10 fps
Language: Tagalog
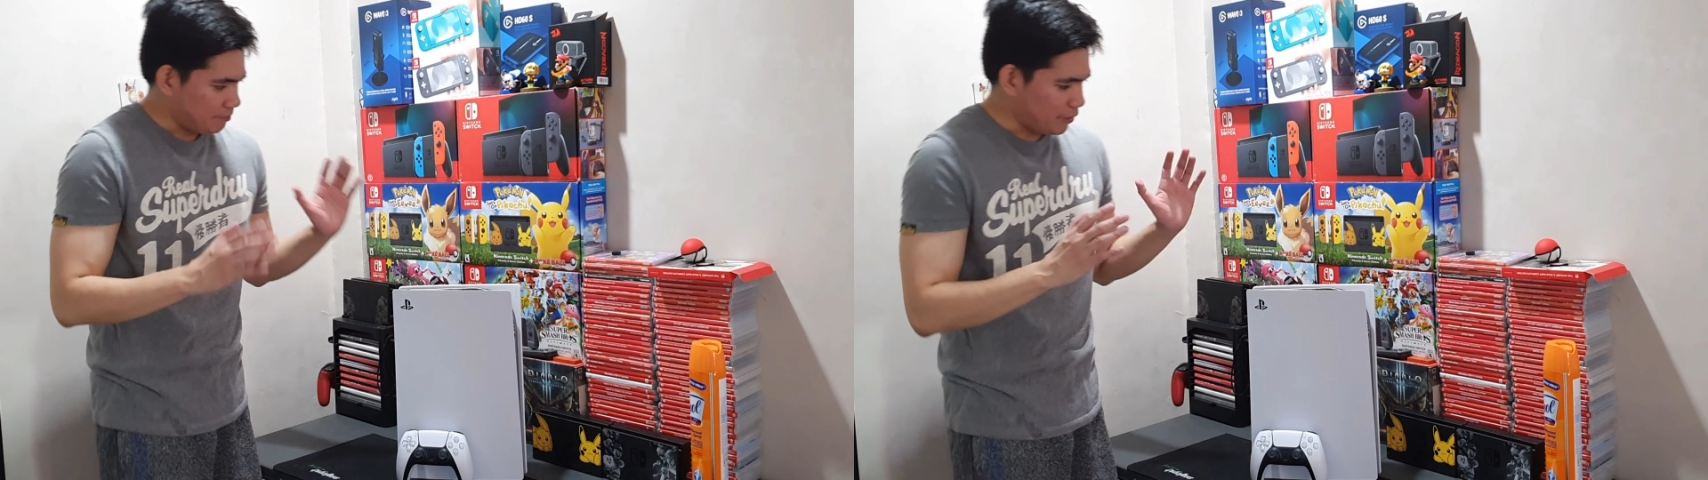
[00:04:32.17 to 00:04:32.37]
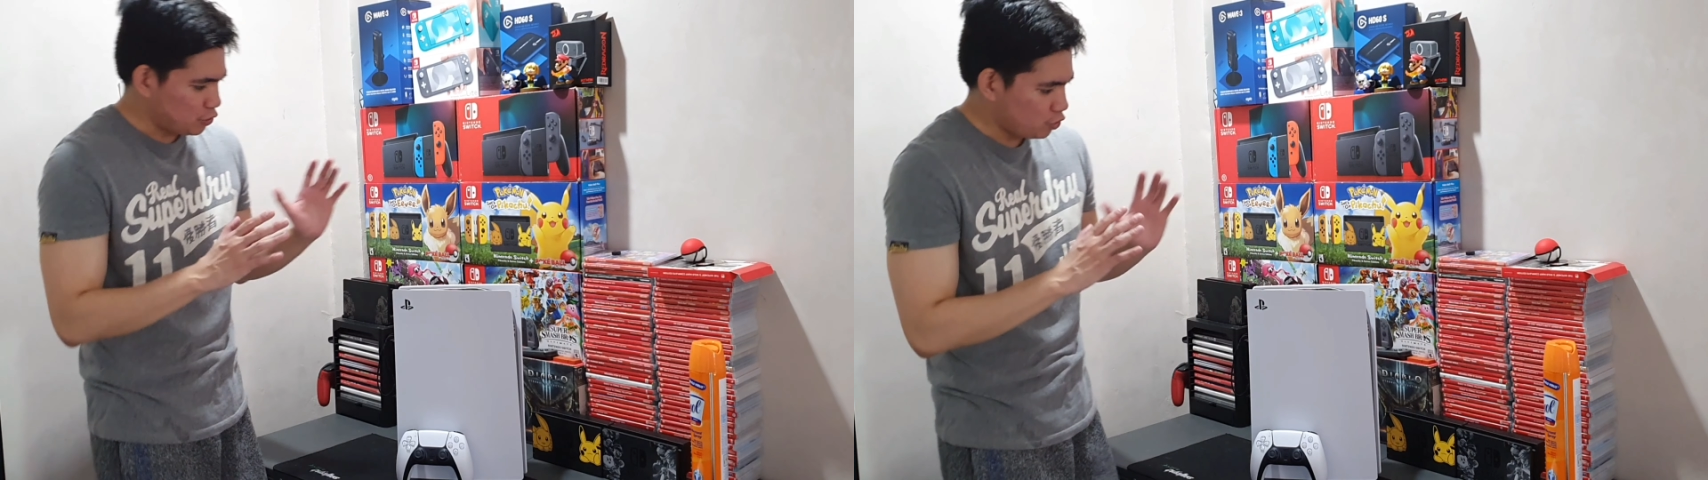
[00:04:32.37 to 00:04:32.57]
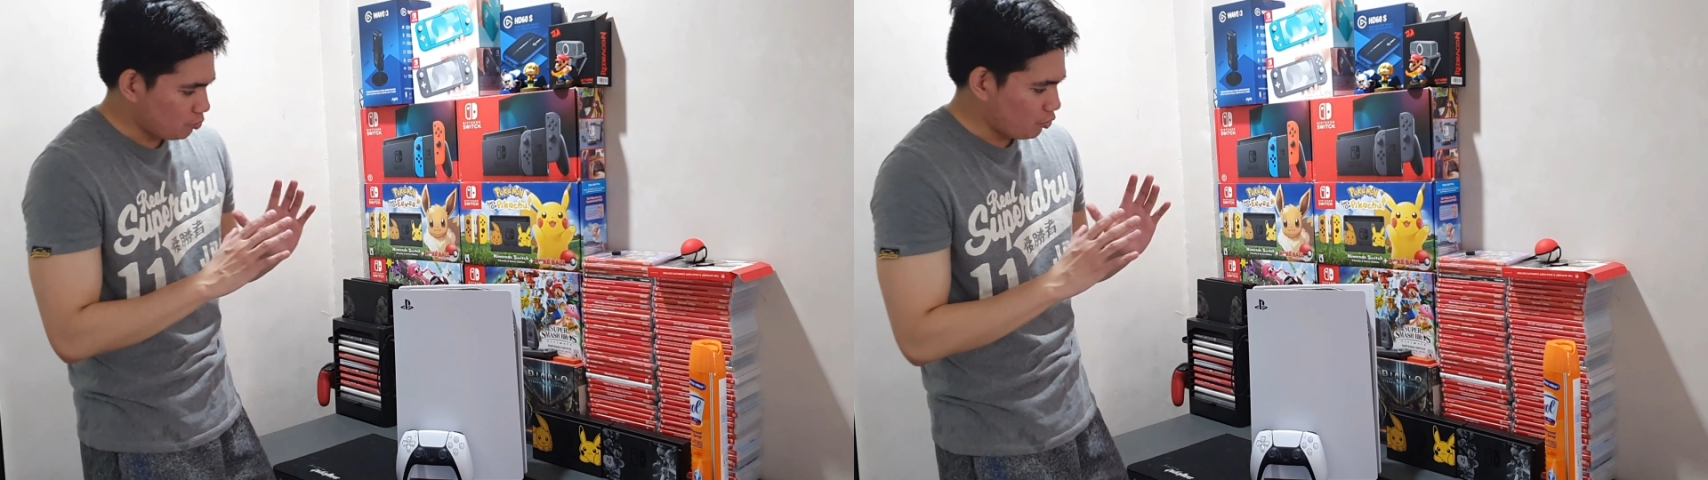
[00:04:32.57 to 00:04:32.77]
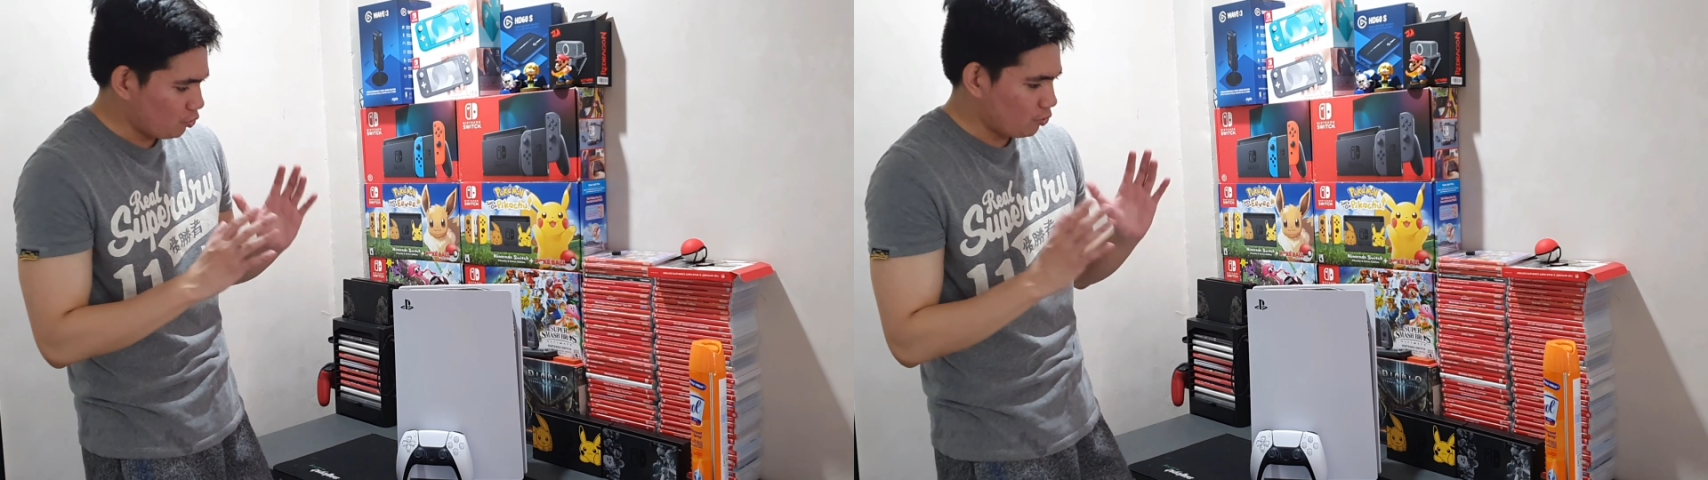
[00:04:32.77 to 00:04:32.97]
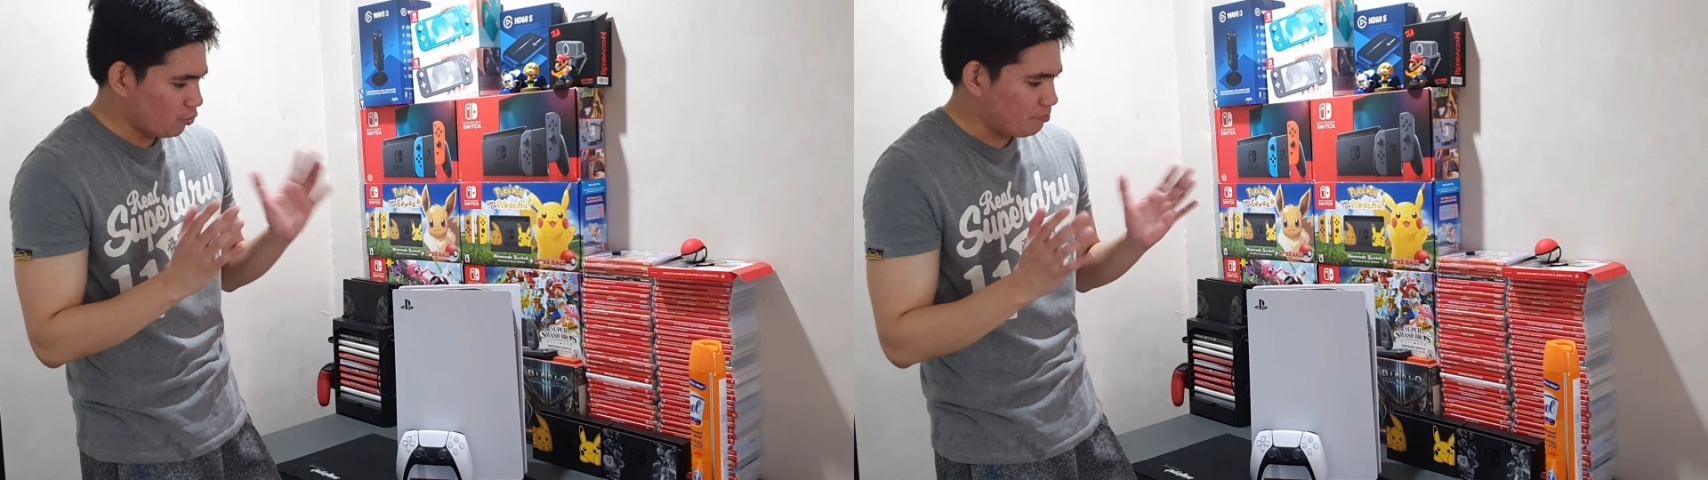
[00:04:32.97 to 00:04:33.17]
Medyo
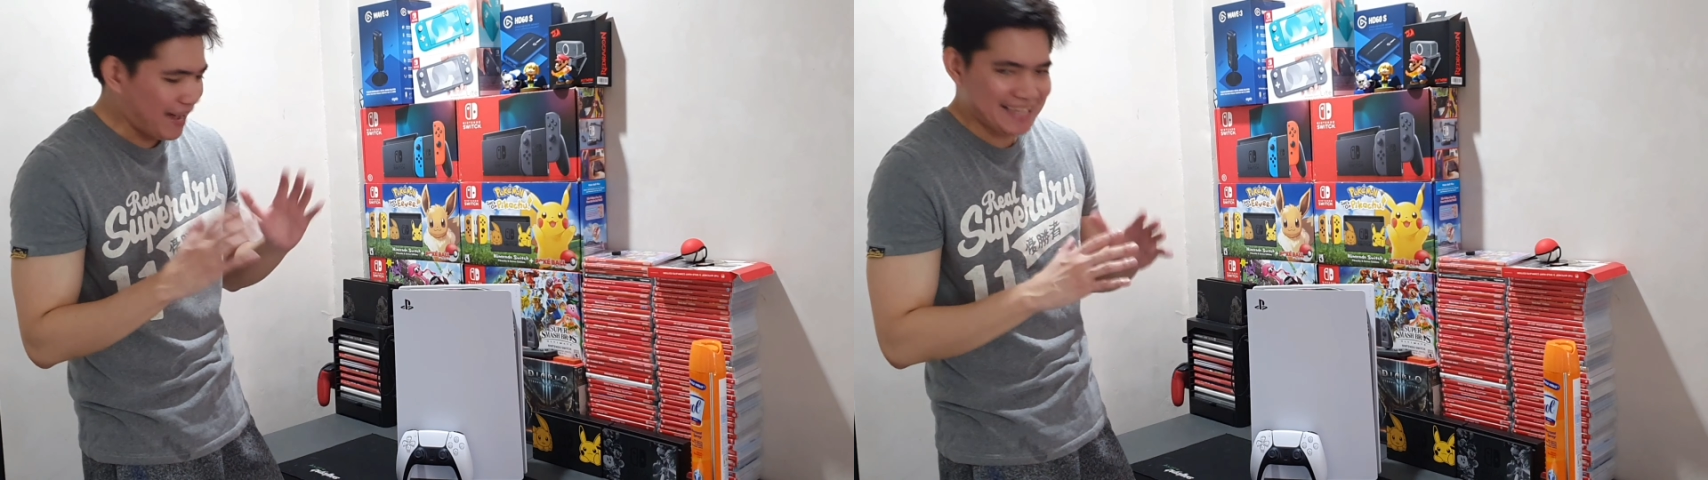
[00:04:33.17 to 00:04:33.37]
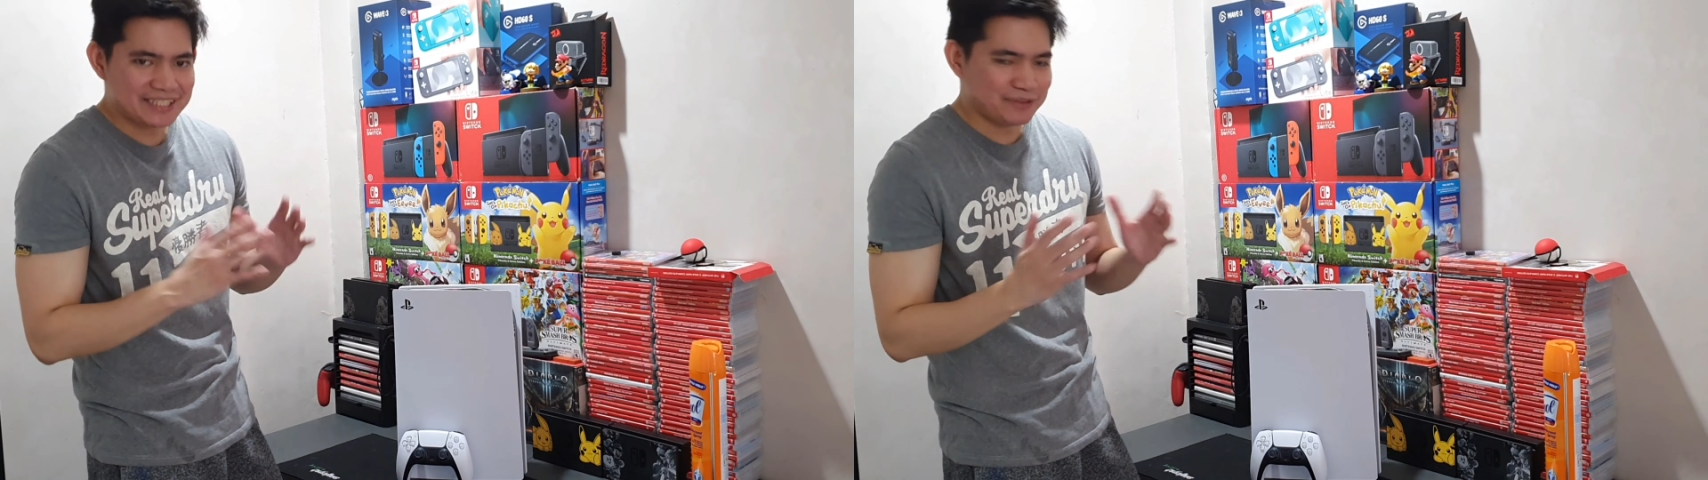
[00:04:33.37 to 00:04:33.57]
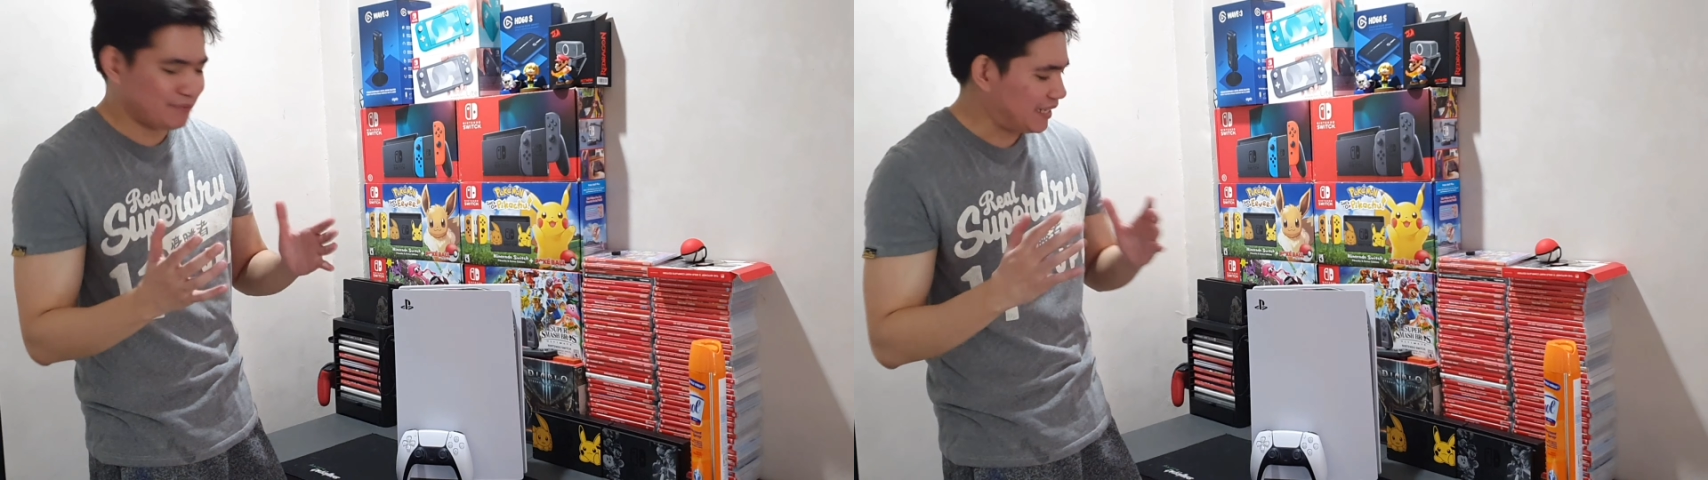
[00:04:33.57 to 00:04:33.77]
massive